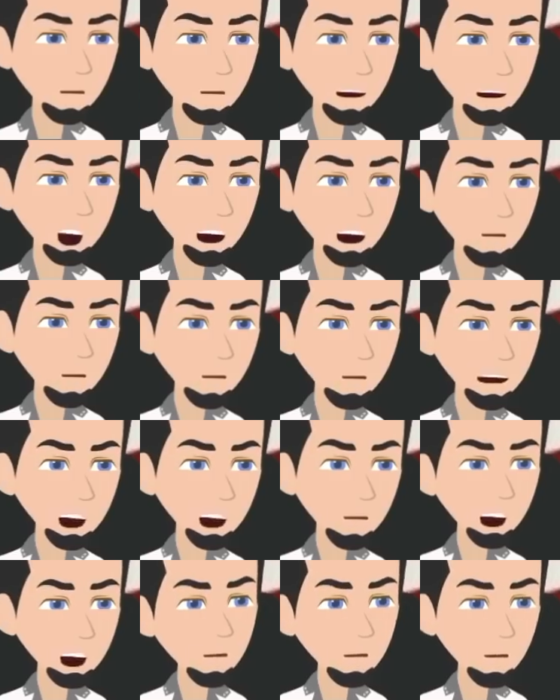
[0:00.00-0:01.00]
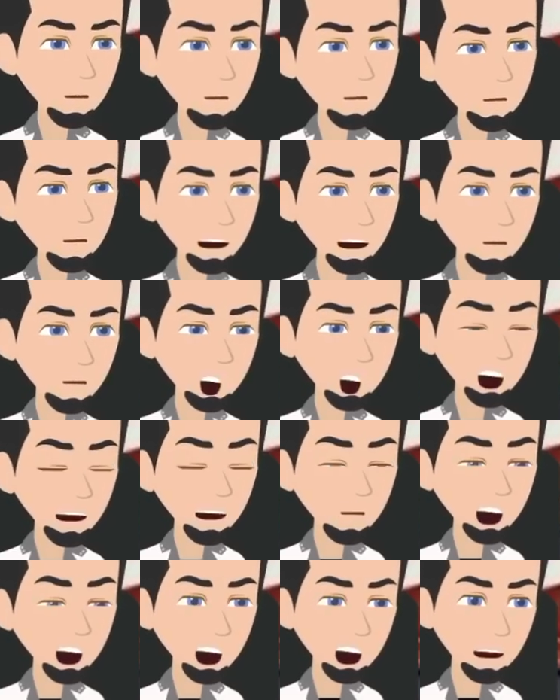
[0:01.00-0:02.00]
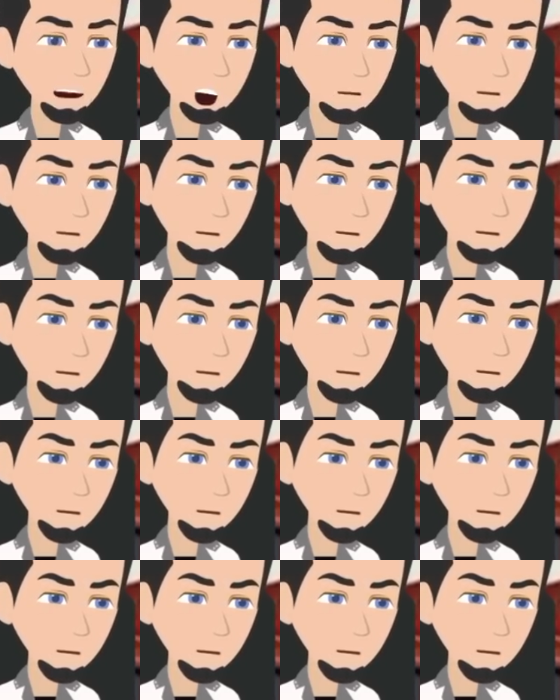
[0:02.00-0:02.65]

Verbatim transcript: وأنا بصراحة مش حابب أورطها